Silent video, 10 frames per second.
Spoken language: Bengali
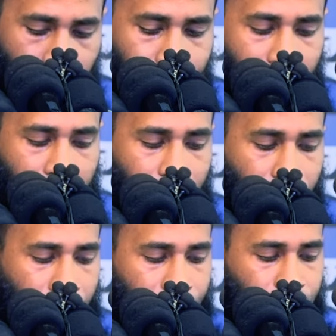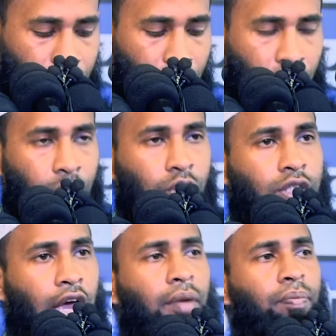আপনারা হয়তো
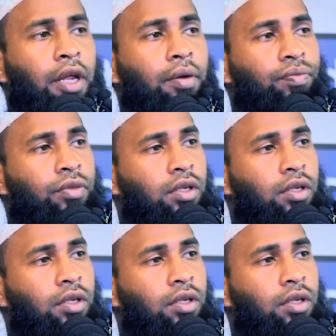জানবেন